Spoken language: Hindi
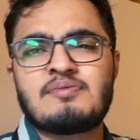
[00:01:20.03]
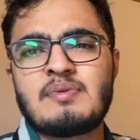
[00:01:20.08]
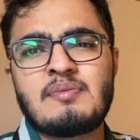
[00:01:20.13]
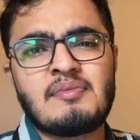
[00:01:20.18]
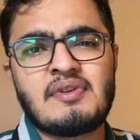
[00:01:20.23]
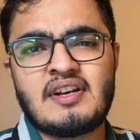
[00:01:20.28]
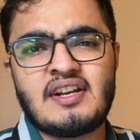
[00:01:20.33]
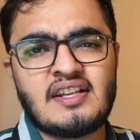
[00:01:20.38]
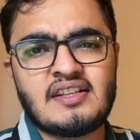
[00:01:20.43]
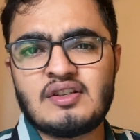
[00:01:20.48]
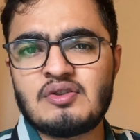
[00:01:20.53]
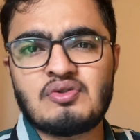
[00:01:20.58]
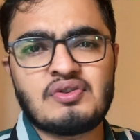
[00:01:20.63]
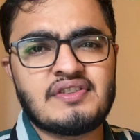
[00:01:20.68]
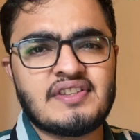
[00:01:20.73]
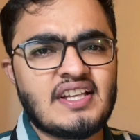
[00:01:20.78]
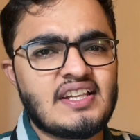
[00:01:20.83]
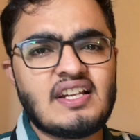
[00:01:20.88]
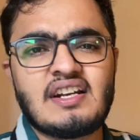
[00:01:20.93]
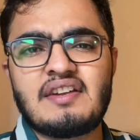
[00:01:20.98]
में मिल रहा था कोई
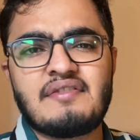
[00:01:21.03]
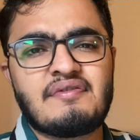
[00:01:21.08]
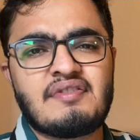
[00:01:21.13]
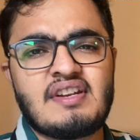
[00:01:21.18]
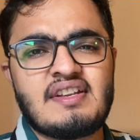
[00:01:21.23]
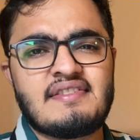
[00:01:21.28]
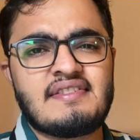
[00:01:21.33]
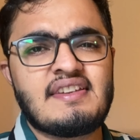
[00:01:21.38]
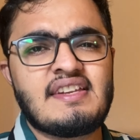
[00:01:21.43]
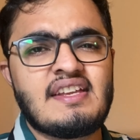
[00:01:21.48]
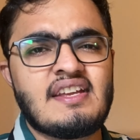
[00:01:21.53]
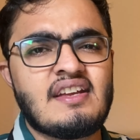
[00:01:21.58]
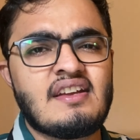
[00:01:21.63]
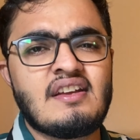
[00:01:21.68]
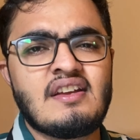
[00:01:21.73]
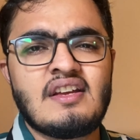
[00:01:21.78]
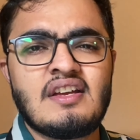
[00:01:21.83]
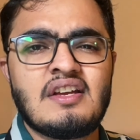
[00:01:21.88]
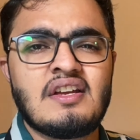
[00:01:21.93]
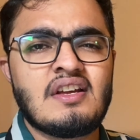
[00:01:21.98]
ज़्यादा डिफरेंस नहीं है
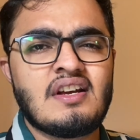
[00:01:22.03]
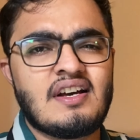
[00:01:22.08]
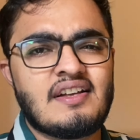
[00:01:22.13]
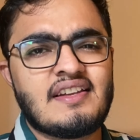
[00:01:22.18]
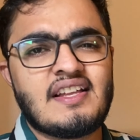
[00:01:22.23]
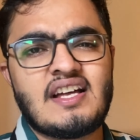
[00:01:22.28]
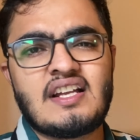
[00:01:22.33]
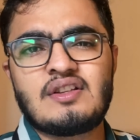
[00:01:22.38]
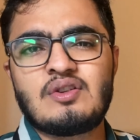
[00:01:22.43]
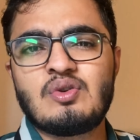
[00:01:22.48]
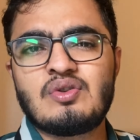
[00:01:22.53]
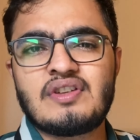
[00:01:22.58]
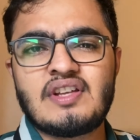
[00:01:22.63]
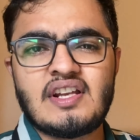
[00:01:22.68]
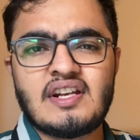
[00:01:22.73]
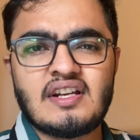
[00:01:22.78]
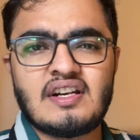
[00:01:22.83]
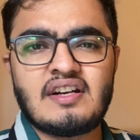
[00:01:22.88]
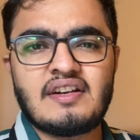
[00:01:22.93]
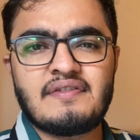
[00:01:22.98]
हज़ार दो
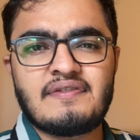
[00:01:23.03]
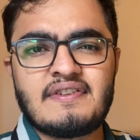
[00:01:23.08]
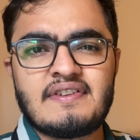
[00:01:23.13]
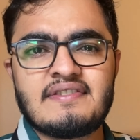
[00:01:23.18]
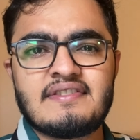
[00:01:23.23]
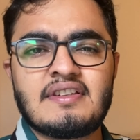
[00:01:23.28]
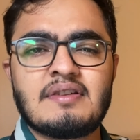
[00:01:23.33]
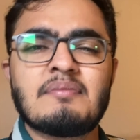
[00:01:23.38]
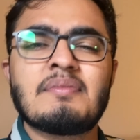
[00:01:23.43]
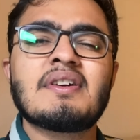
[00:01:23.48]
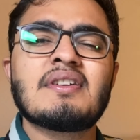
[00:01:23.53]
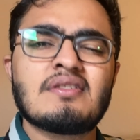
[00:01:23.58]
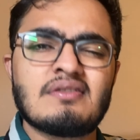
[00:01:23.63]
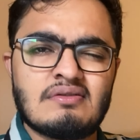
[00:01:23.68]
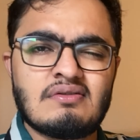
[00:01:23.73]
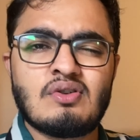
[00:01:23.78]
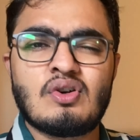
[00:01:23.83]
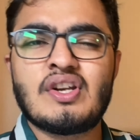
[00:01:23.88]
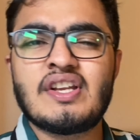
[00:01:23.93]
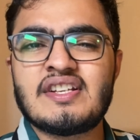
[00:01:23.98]
हज़ार का डिफरेंस था बट
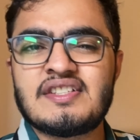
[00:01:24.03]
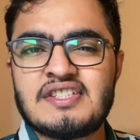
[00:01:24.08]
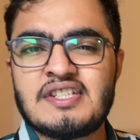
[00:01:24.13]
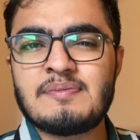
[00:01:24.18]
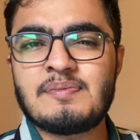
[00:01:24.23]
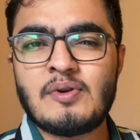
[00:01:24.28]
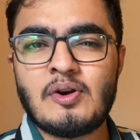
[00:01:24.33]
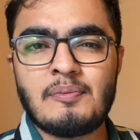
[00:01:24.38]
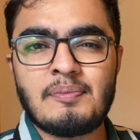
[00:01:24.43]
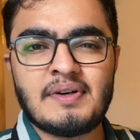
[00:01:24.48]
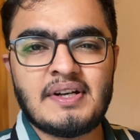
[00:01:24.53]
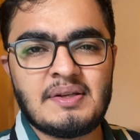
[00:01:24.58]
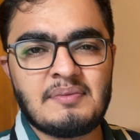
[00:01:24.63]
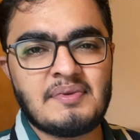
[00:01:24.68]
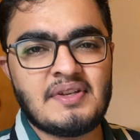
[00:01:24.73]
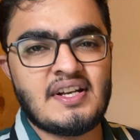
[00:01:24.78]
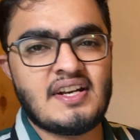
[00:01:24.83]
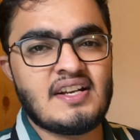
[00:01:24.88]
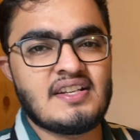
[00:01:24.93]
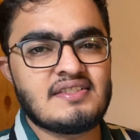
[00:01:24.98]
थोड़ी अच्छी प्रॉपर्टी में
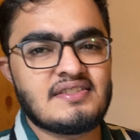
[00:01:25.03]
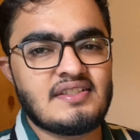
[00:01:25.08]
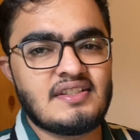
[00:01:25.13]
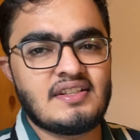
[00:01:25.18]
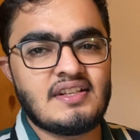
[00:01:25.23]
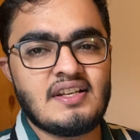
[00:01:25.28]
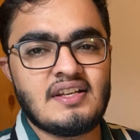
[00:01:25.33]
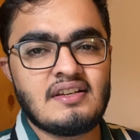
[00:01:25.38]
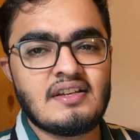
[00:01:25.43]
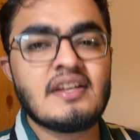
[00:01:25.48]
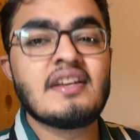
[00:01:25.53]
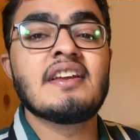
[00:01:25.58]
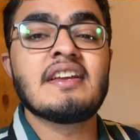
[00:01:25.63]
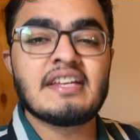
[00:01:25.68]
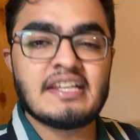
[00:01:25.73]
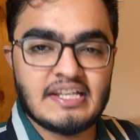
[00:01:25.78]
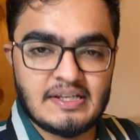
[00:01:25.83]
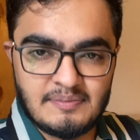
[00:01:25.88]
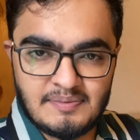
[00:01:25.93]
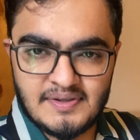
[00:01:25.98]
रहना चाहिए ना
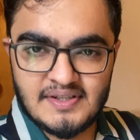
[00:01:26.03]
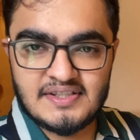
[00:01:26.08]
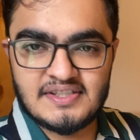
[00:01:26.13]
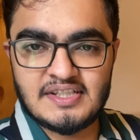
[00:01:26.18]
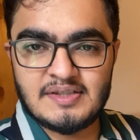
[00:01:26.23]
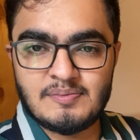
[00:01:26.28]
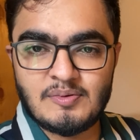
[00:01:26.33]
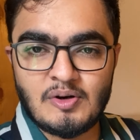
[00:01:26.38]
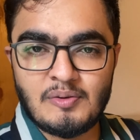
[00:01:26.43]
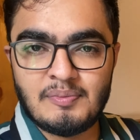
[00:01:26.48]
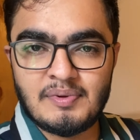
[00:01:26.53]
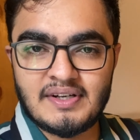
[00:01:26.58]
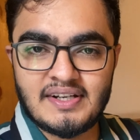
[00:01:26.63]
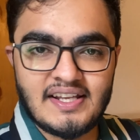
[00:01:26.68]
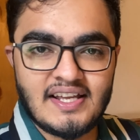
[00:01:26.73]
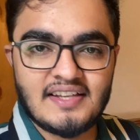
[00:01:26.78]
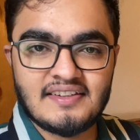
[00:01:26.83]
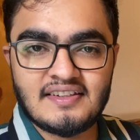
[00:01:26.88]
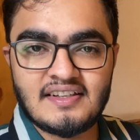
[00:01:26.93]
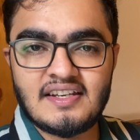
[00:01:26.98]
ये भी अच्छी प्रॉपर्टी
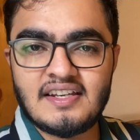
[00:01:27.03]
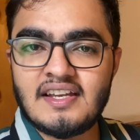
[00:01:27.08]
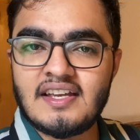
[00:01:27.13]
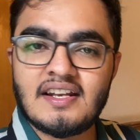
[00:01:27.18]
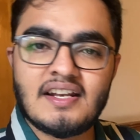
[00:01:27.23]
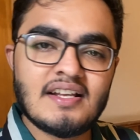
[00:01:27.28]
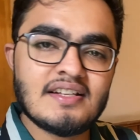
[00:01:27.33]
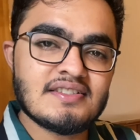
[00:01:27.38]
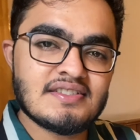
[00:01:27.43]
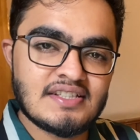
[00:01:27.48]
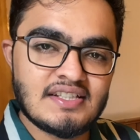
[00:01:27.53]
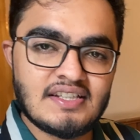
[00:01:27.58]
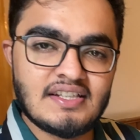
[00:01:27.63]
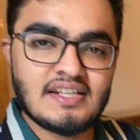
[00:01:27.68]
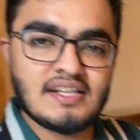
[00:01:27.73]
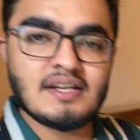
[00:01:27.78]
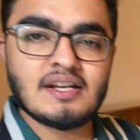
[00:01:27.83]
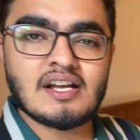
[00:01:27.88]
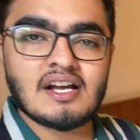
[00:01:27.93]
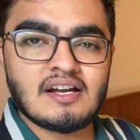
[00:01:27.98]
है ऐसा नहीं कह रहा अच्छी नहीं
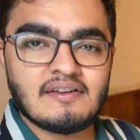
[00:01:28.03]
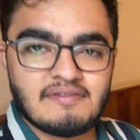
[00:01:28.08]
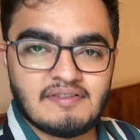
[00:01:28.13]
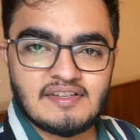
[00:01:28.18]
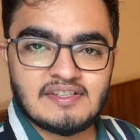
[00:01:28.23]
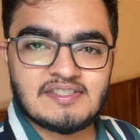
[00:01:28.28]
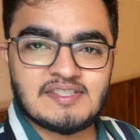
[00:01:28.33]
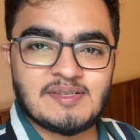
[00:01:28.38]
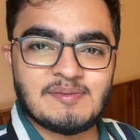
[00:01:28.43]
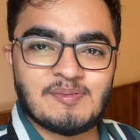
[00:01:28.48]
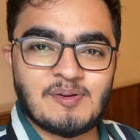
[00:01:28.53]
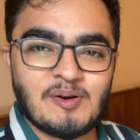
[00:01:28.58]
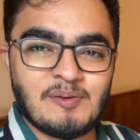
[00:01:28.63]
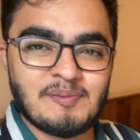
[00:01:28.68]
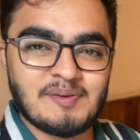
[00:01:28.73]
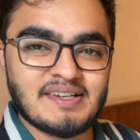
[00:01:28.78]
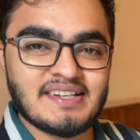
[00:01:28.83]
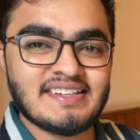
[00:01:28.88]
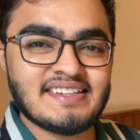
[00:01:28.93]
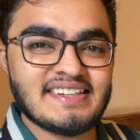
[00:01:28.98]
है काफ़ी अच्छी
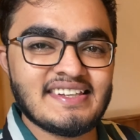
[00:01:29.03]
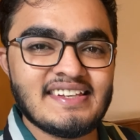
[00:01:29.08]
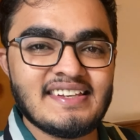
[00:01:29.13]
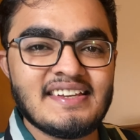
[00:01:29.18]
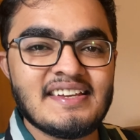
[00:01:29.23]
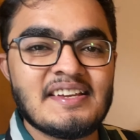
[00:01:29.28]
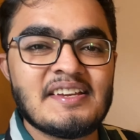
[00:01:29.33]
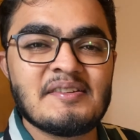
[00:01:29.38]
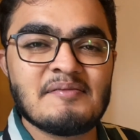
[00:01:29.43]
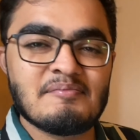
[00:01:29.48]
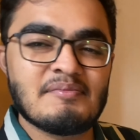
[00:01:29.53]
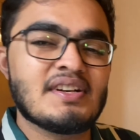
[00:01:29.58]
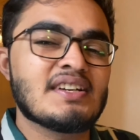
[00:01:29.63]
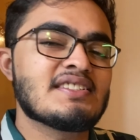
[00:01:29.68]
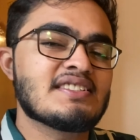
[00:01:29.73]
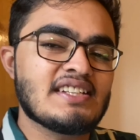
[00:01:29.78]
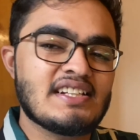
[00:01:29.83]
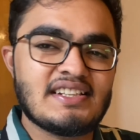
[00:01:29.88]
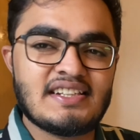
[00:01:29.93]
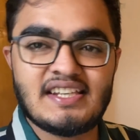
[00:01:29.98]
प्रॉपर्टी थी बट
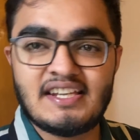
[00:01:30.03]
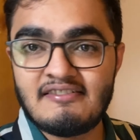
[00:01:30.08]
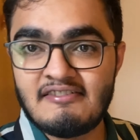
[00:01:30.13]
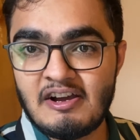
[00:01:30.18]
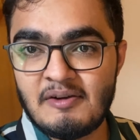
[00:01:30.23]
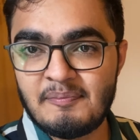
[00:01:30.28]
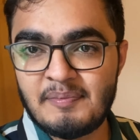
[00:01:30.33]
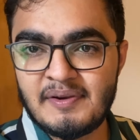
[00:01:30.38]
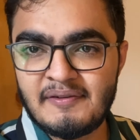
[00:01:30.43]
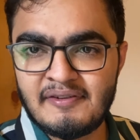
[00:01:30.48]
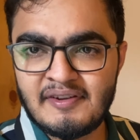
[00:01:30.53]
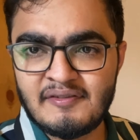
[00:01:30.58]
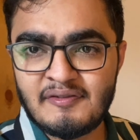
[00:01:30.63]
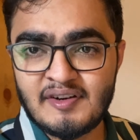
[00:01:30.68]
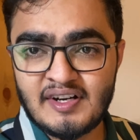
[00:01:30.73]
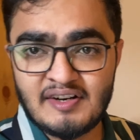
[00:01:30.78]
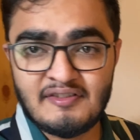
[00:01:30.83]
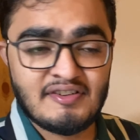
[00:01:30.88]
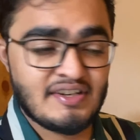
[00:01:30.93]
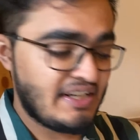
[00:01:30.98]
चलते हैं वहाँ पे फिर
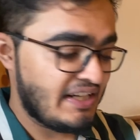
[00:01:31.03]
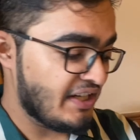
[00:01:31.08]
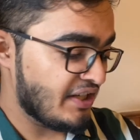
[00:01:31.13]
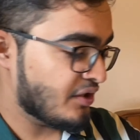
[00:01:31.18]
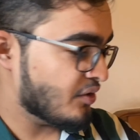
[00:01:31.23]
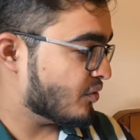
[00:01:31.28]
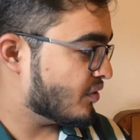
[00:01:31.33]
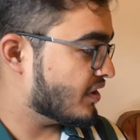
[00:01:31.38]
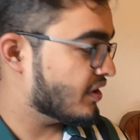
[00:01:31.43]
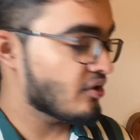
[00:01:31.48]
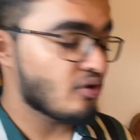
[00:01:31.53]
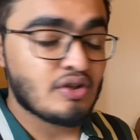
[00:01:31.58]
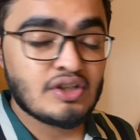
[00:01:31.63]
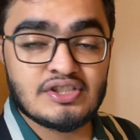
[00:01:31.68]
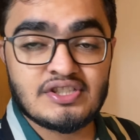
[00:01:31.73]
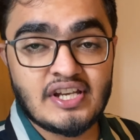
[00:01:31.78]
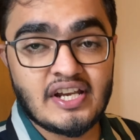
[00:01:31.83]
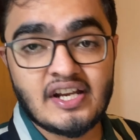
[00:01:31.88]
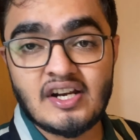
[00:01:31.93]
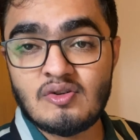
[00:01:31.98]
फटाफट लेट हो रहे हैं क्योंकि
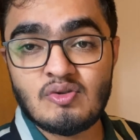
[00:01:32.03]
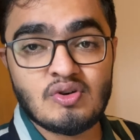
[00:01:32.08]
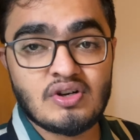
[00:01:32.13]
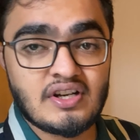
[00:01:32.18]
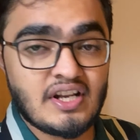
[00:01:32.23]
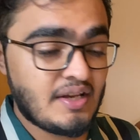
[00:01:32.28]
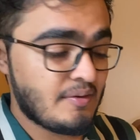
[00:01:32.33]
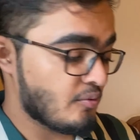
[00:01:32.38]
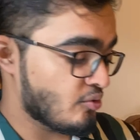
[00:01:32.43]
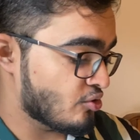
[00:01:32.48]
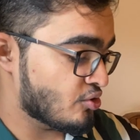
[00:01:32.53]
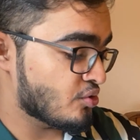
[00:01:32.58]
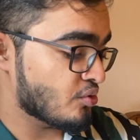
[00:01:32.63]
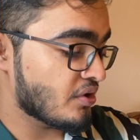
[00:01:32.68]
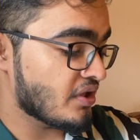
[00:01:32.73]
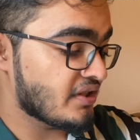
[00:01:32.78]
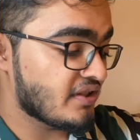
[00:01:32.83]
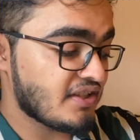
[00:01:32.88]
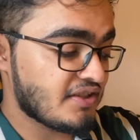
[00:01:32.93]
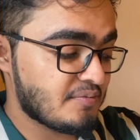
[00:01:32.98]
चेकआउट का टाइम हो चुका
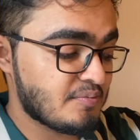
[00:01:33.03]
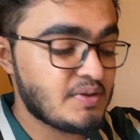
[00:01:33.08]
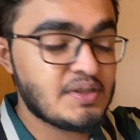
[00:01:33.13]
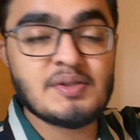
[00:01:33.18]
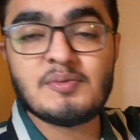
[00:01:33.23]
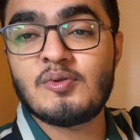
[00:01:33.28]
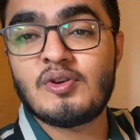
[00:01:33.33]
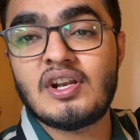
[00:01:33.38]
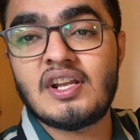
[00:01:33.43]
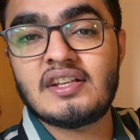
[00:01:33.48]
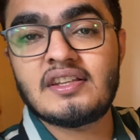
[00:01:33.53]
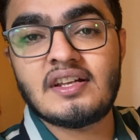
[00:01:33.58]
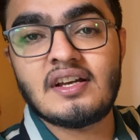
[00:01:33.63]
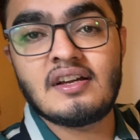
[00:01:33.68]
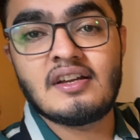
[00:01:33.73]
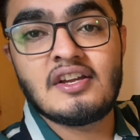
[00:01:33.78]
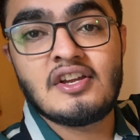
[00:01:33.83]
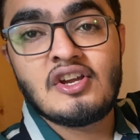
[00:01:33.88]
है दस बजे बोला था